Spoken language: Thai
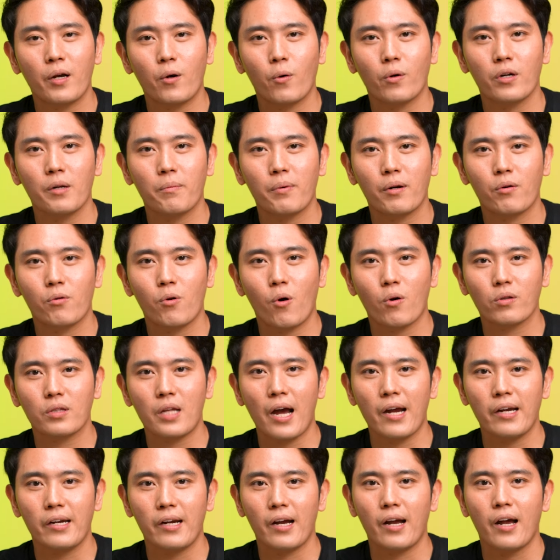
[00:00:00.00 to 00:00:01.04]
ให้คนที่เป็นโรคไต
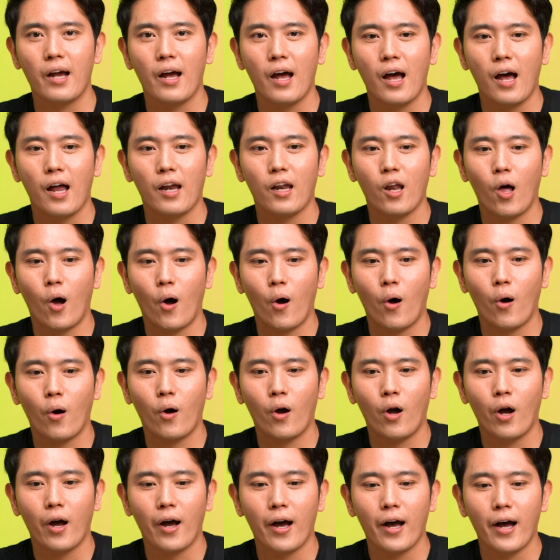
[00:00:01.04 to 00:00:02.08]
เนี่ยลอง
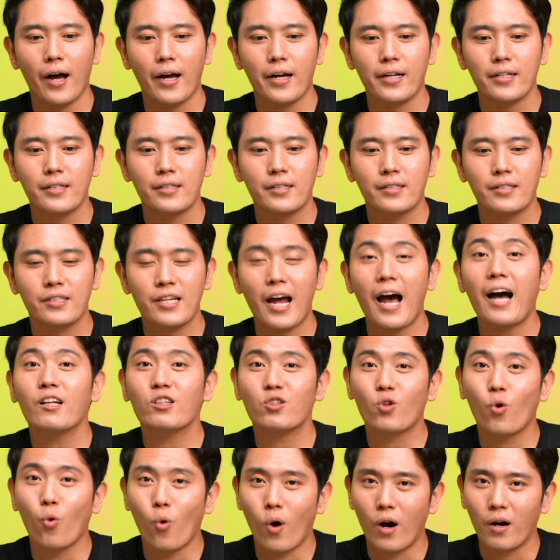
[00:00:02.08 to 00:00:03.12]
ชั่ง
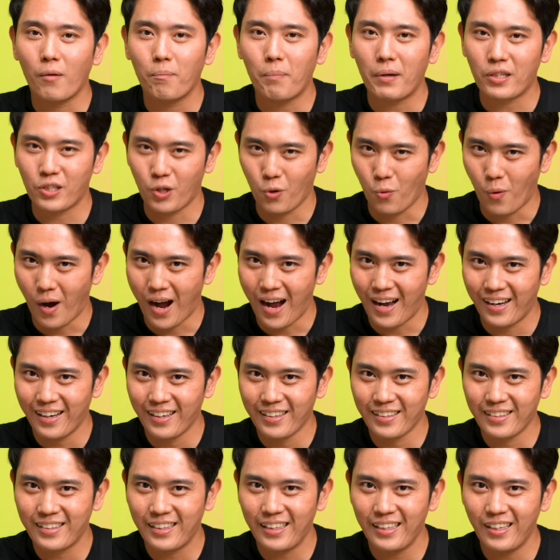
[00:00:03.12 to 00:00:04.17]
ตวงปัสสาวะ
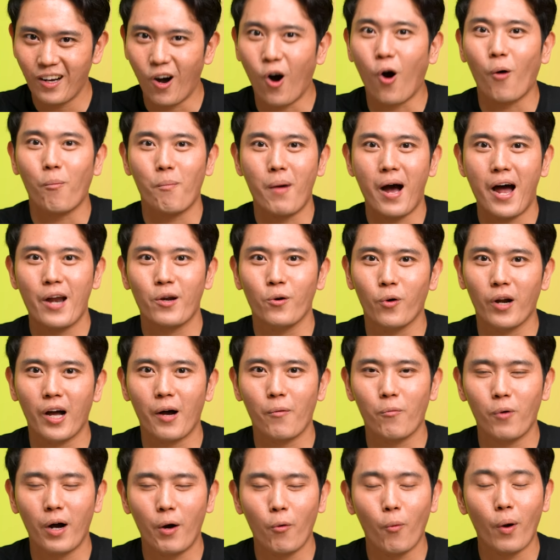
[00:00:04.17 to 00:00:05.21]
ที่ออกมาดูนะค
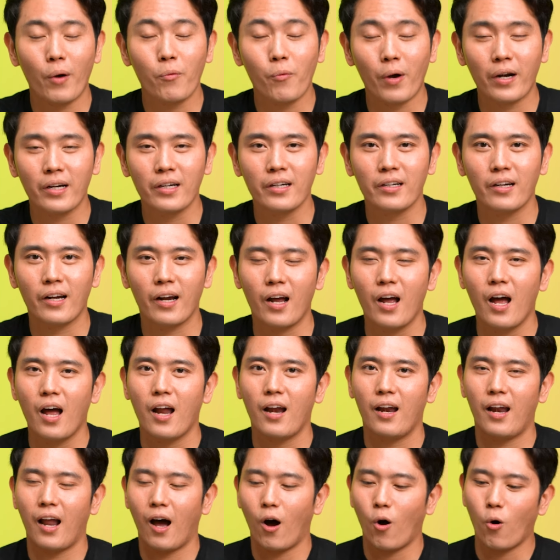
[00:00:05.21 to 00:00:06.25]
รับว่าวันวันหนึ่งเนี่ย
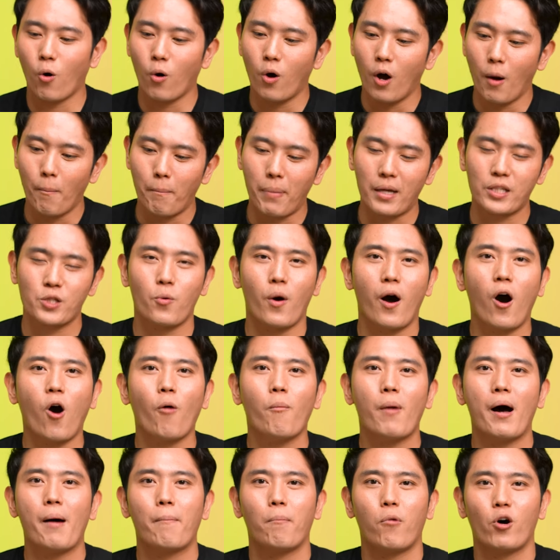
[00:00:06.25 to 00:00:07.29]
เราปัสสาวะออ
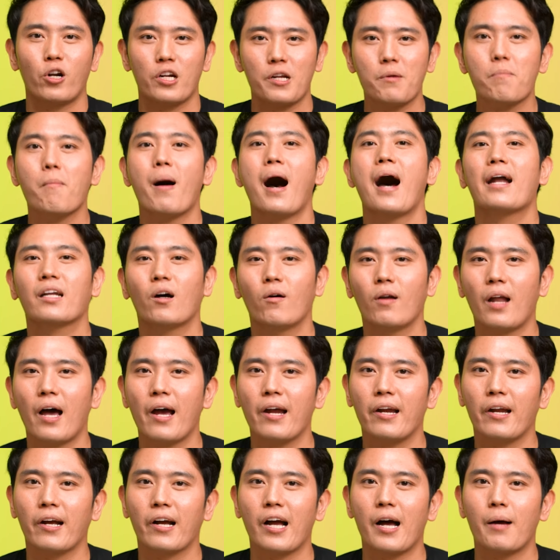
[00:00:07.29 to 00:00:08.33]
กมาปริมาตรเท่าไหร่
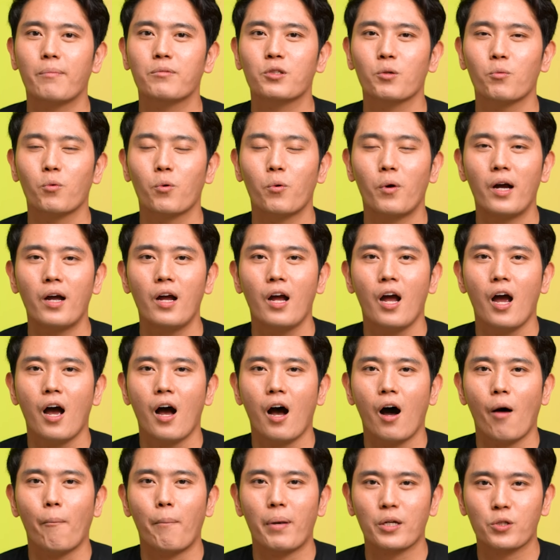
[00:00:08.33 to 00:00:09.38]
นะครับสมมุติว่า
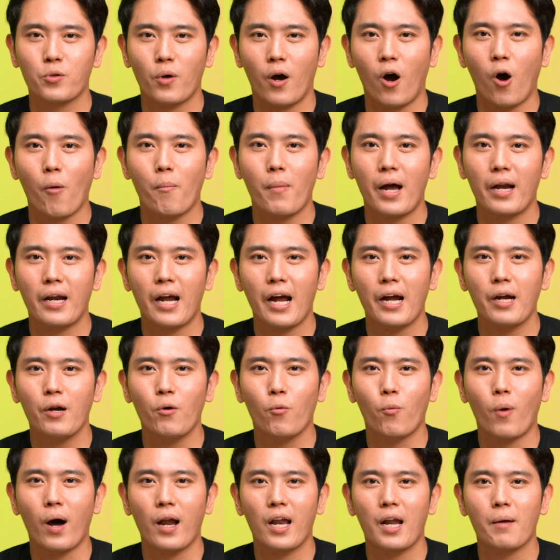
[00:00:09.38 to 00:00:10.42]
ปัสสาวะออกมาได้
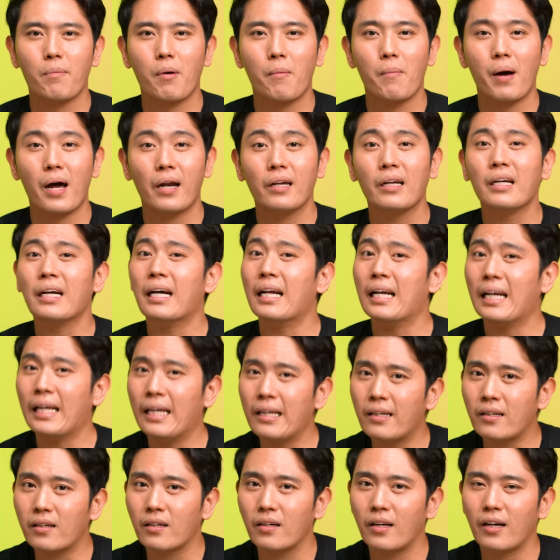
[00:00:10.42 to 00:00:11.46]
วันละประมาณ 1
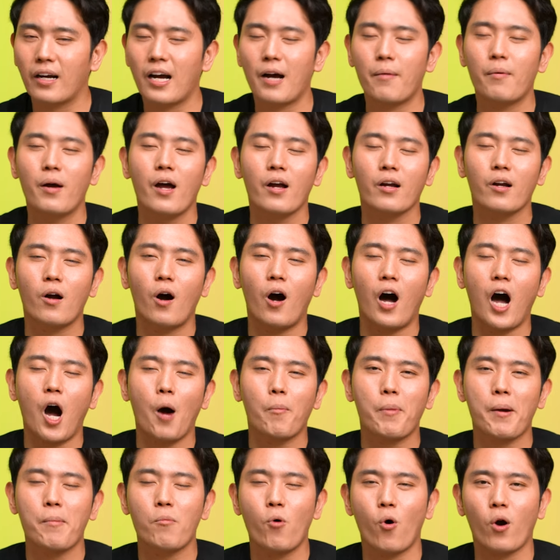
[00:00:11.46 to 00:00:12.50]
ลิตรนะครับก็เอา
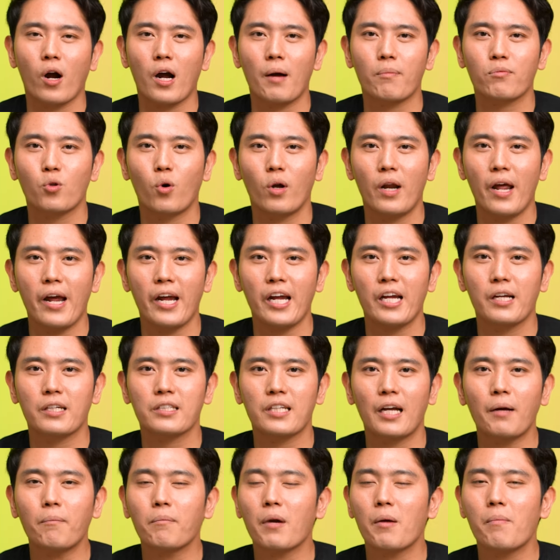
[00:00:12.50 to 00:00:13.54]
ไปบวกกับตัวเลขอีก
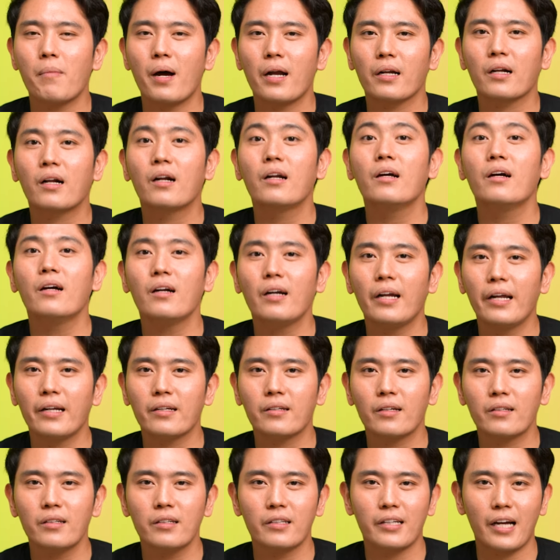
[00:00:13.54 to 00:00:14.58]
สักประมาณครึ่งลิตร
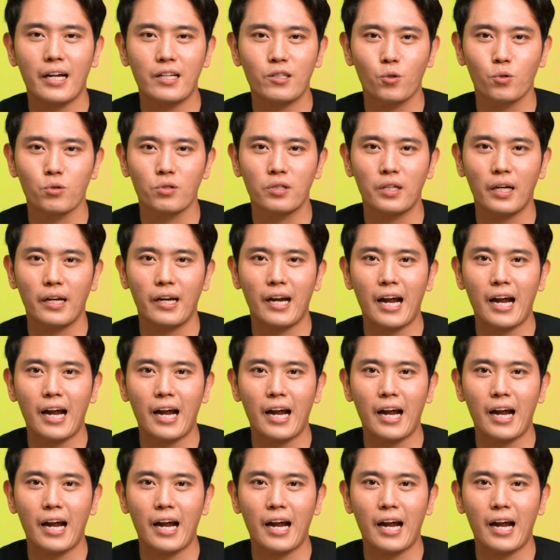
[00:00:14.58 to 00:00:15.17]
ก็คือการสูญเสีย